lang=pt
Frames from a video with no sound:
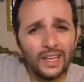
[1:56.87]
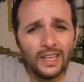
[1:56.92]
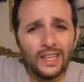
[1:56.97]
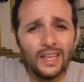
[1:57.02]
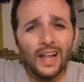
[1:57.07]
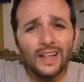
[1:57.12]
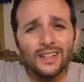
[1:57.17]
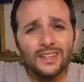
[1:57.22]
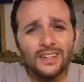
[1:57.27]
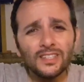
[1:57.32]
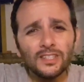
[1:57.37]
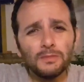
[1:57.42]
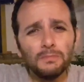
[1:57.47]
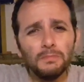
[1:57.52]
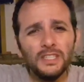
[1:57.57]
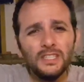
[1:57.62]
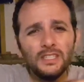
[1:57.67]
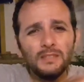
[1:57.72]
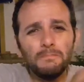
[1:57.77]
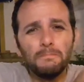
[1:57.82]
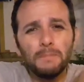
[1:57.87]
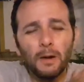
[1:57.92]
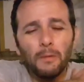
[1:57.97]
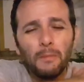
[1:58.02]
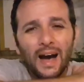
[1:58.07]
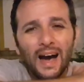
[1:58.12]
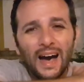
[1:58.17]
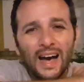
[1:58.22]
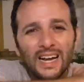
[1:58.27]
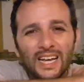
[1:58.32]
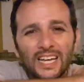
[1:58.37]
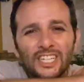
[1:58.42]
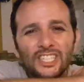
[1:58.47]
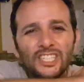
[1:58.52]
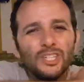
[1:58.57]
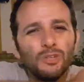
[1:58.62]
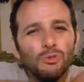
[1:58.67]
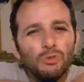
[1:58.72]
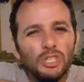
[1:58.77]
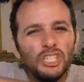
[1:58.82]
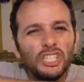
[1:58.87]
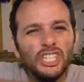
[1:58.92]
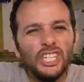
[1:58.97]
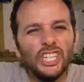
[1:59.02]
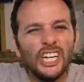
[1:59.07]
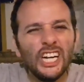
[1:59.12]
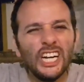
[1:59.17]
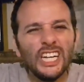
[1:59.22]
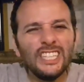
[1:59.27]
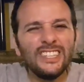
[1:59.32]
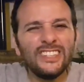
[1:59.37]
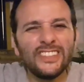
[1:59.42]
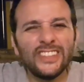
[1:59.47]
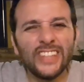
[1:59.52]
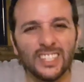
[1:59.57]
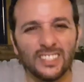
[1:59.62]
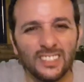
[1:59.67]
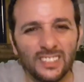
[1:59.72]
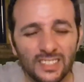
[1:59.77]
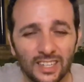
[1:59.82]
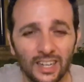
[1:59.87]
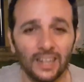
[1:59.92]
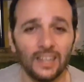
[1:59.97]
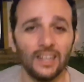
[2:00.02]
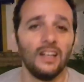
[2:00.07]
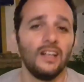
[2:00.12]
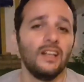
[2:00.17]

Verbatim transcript: e ela transmite para uma região gigantesca.